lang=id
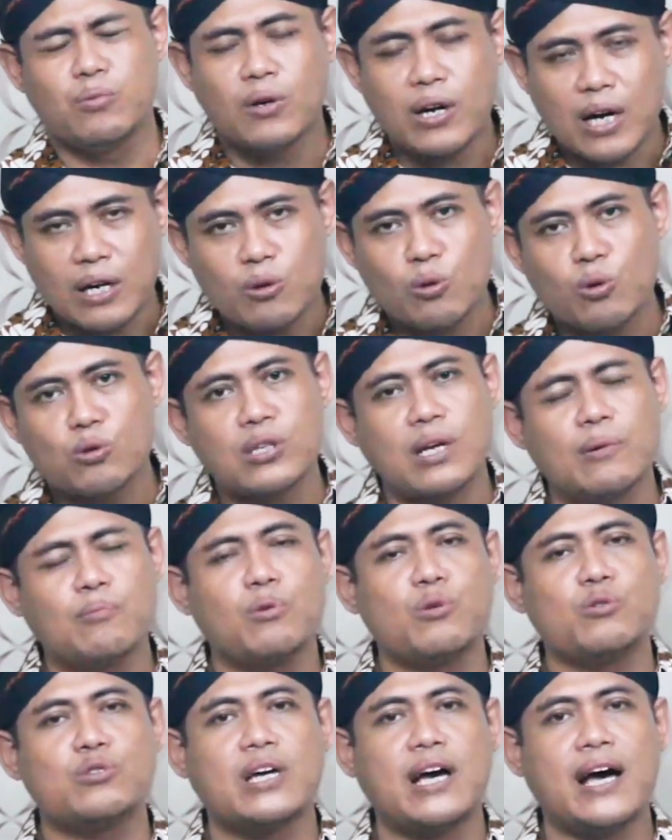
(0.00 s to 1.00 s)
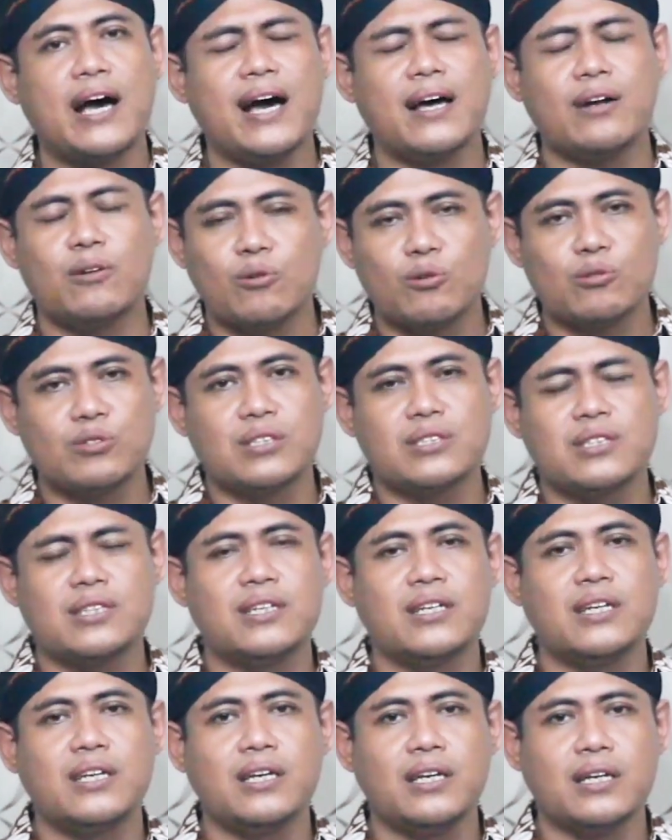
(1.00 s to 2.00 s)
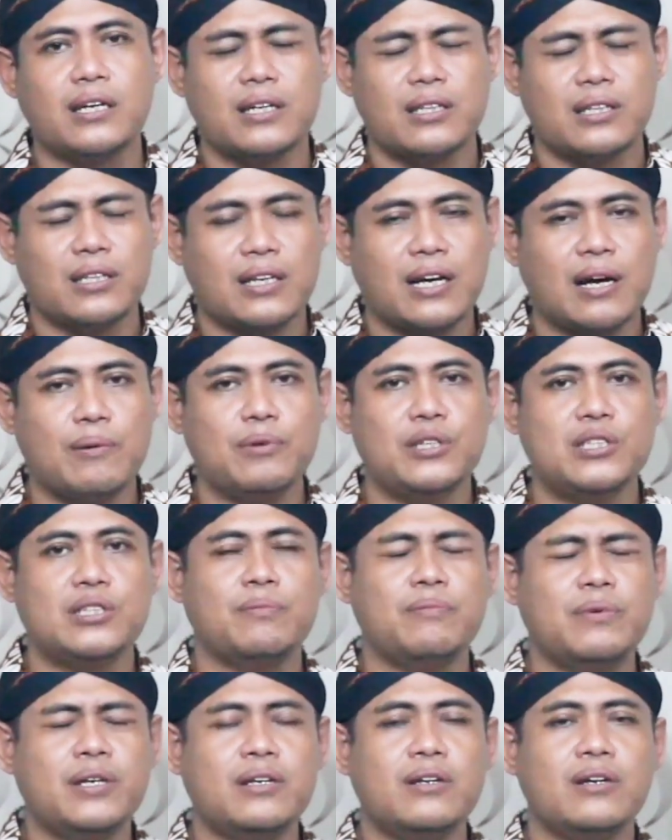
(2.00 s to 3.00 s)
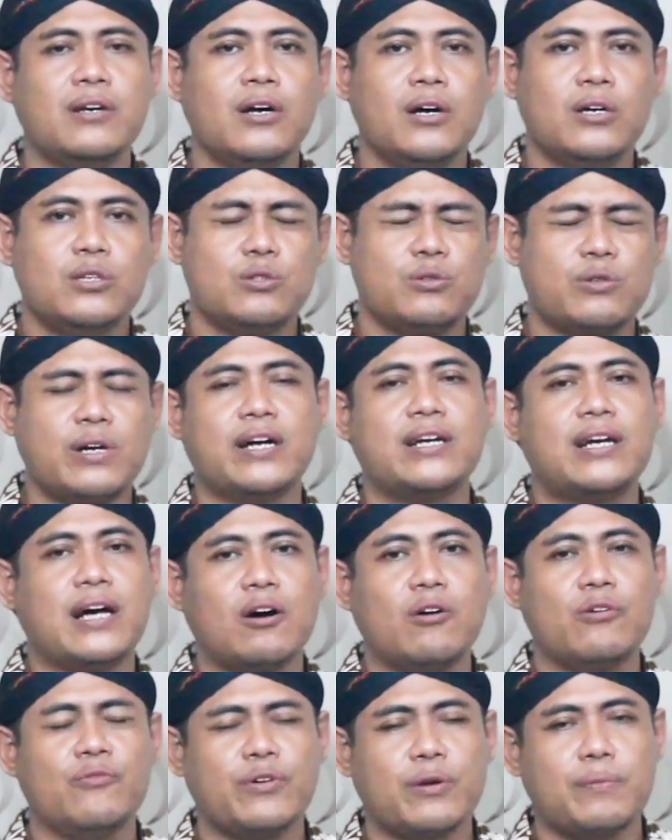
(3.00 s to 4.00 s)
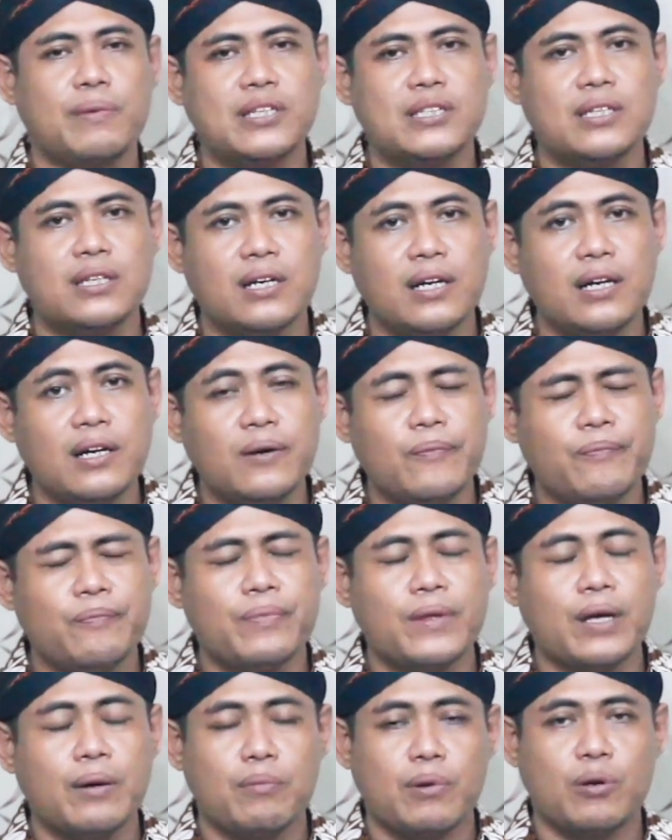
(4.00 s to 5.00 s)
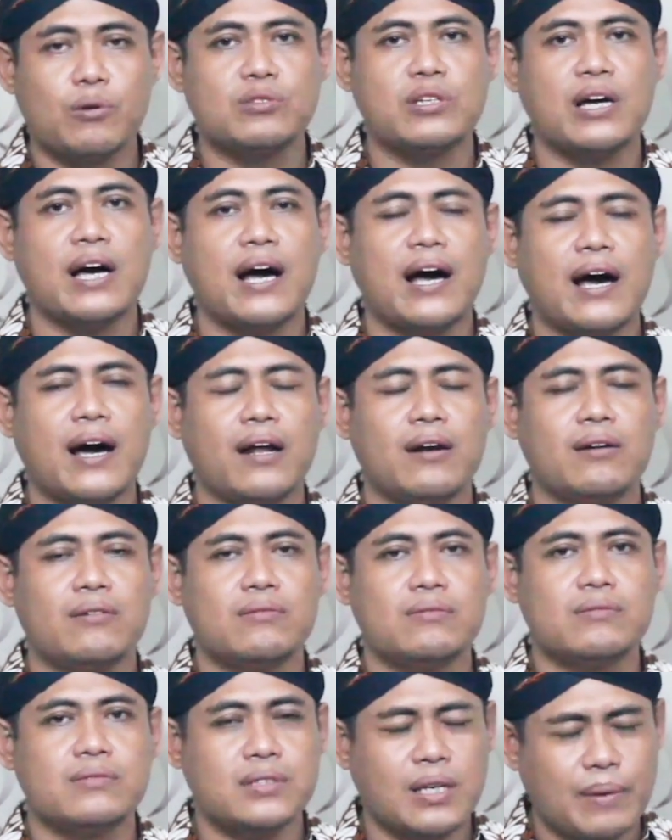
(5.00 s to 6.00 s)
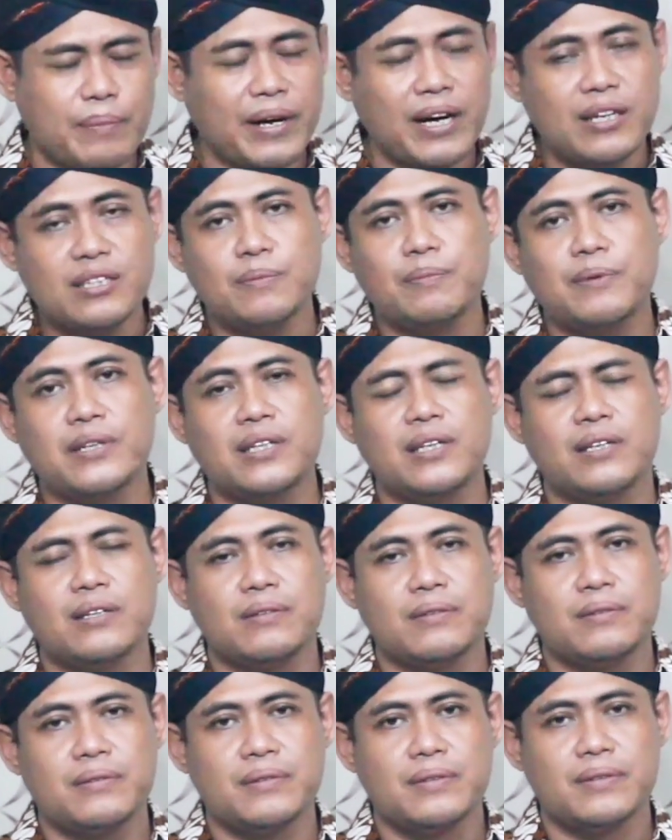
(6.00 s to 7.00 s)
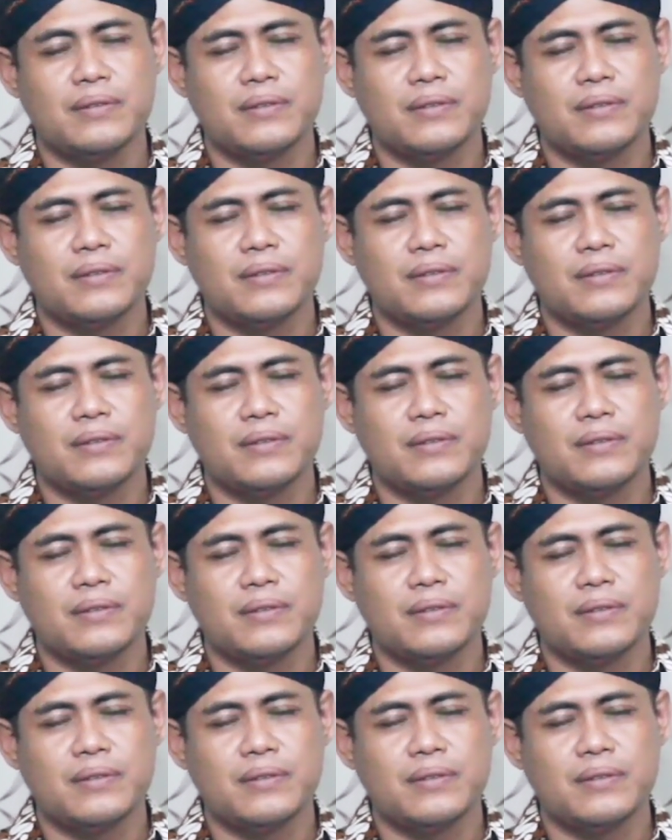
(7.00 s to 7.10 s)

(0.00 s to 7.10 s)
Bukan urusan perusahaan, urusin sendiri. Ketika minjemin juga tidak konfirmasi ke perusahaan. Sampaikan seperti itu